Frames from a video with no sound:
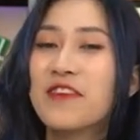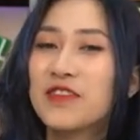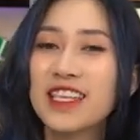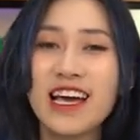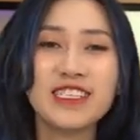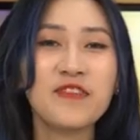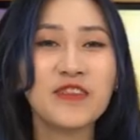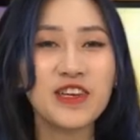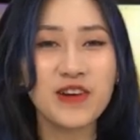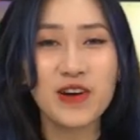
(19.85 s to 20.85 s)
Vì thế trong
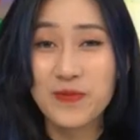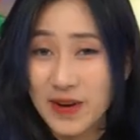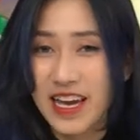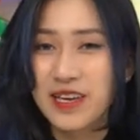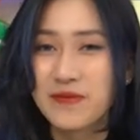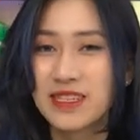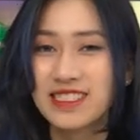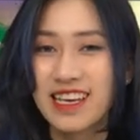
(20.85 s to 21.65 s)
video ngày hôm nay mình